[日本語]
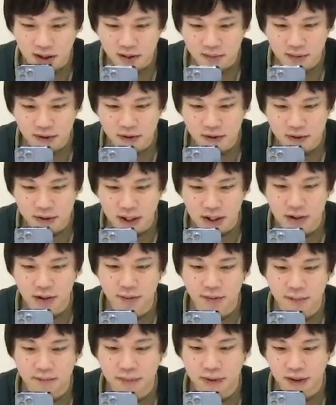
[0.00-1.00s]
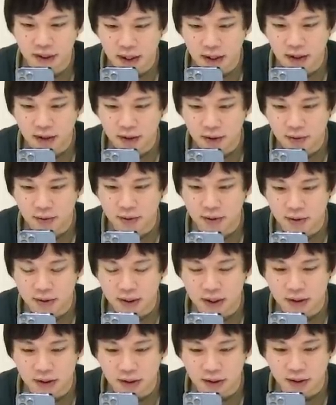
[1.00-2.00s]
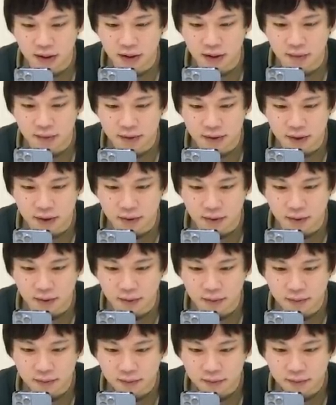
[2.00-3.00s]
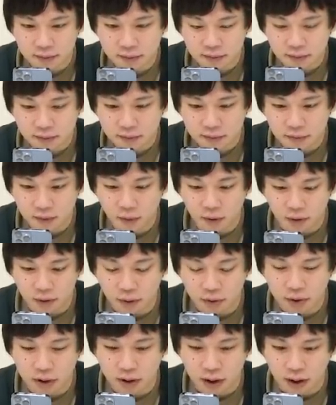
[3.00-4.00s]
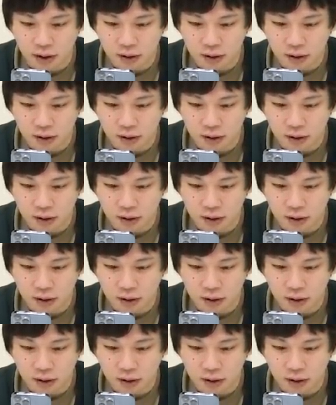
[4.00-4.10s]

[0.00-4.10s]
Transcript: まあちょっと最初のマップでね、コンテはさせていただいてますけど。おお、よく出た。